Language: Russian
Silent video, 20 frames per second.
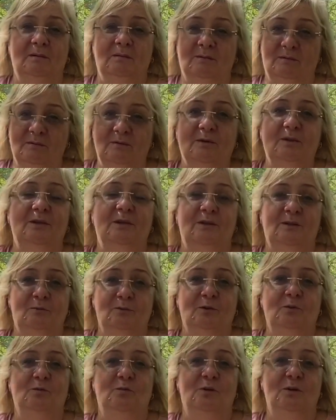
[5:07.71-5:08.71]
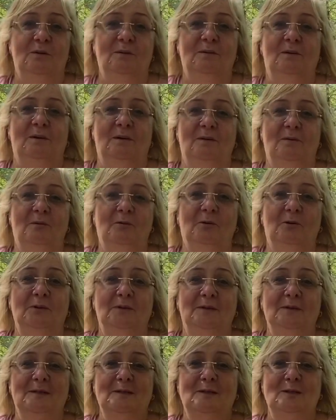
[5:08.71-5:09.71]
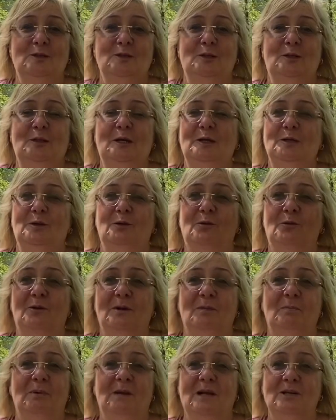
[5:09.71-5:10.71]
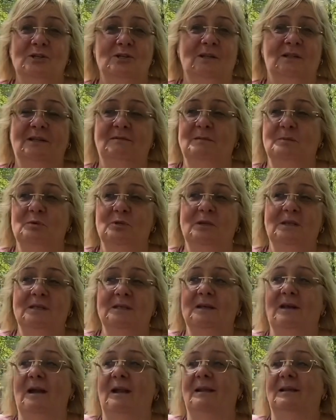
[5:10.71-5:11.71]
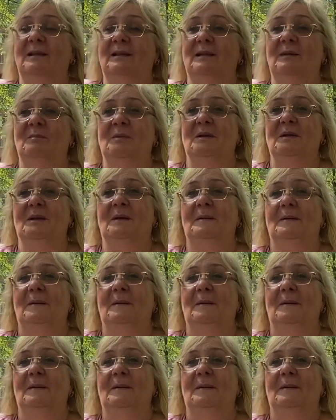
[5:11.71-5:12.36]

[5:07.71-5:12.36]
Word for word: вот это вот мой отдых, сочетание горы и пляжа, это вообще идеально для меня.